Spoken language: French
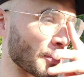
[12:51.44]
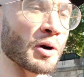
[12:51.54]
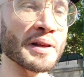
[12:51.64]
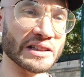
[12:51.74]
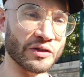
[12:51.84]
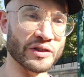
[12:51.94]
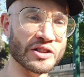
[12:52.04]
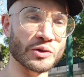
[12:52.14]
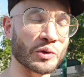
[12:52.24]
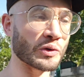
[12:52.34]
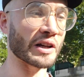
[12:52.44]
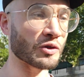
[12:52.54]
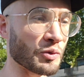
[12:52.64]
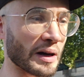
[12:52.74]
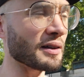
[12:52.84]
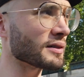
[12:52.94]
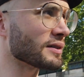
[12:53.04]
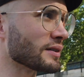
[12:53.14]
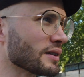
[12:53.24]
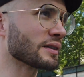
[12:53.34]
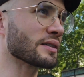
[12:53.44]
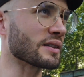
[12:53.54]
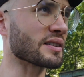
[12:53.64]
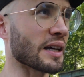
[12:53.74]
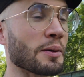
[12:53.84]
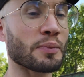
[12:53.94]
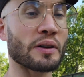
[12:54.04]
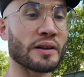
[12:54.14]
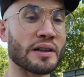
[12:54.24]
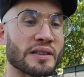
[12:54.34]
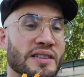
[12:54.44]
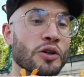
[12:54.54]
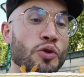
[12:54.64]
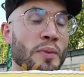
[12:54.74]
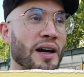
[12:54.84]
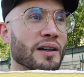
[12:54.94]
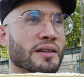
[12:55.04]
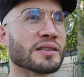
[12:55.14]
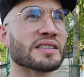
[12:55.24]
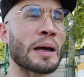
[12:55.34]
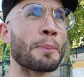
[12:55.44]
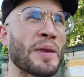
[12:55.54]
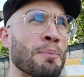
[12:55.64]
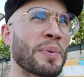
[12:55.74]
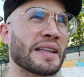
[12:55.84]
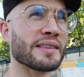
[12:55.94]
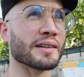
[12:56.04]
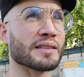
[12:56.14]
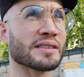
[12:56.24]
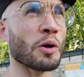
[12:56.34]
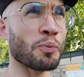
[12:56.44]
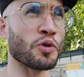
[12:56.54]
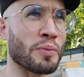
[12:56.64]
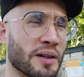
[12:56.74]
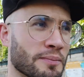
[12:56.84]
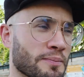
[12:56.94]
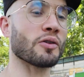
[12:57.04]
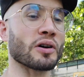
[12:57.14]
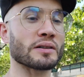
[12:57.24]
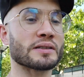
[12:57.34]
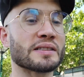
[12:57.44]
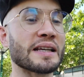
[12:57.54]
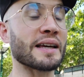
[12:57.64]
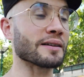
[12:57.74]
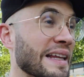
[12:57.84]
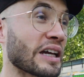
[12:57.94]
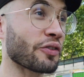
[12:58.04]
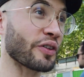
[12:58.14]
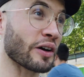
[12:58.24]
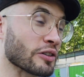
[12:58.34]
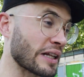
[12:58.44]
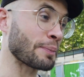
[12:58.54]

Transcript: la première définition qu'on a de l'humain, c'est simple, c'est l'humain, c'est un bipède sans plume. Alors, c'est les référents